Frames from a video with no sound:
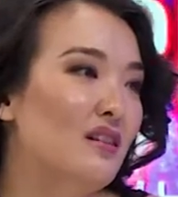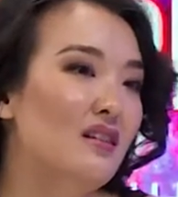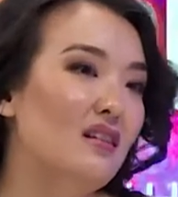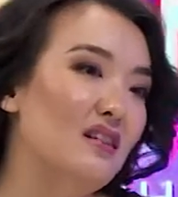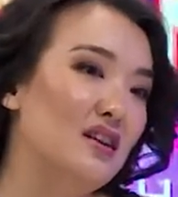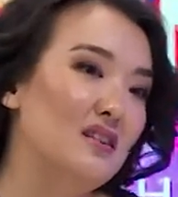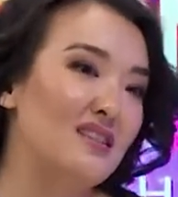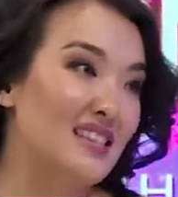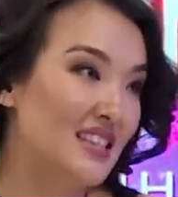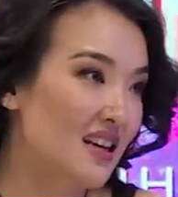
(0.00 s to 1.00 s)
а,
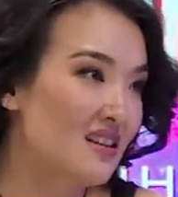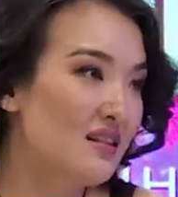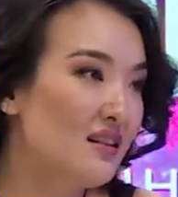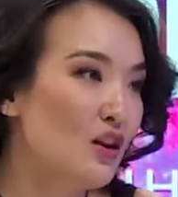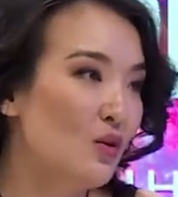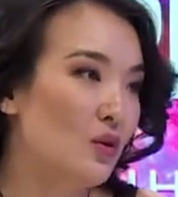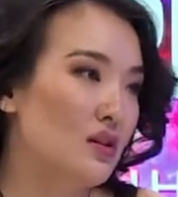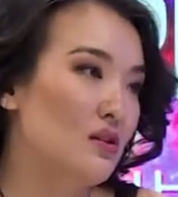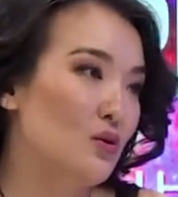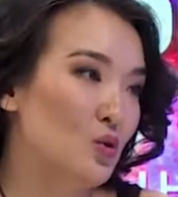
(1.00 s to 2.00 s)
соискатель
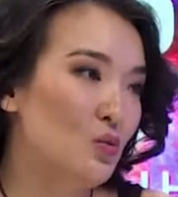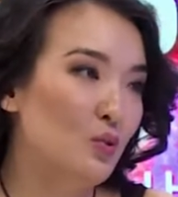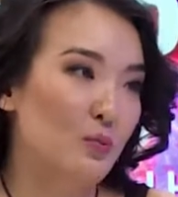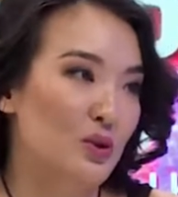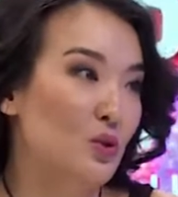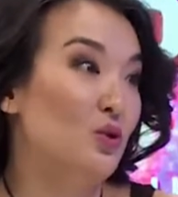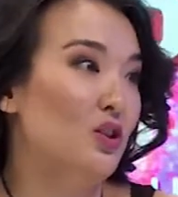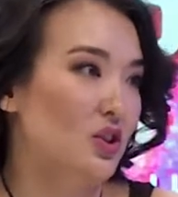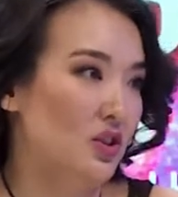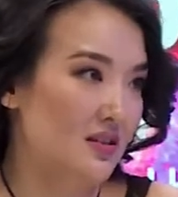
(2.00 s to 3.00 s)
указал сумму 500
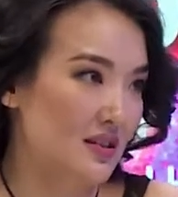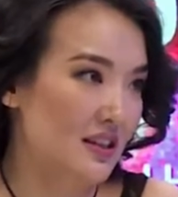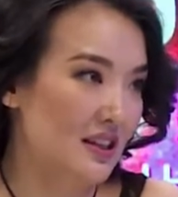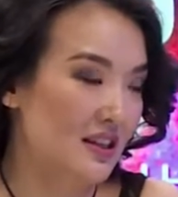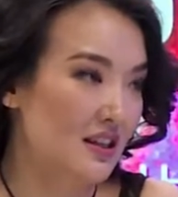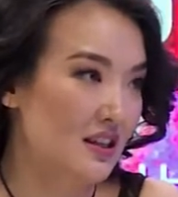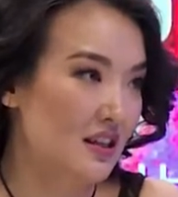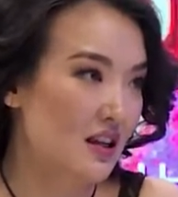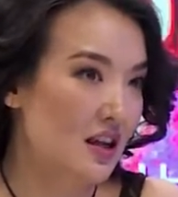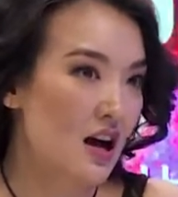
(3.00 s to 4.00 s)
тысяч тенге.
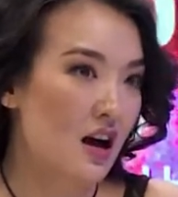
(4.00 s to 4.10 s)
Угу.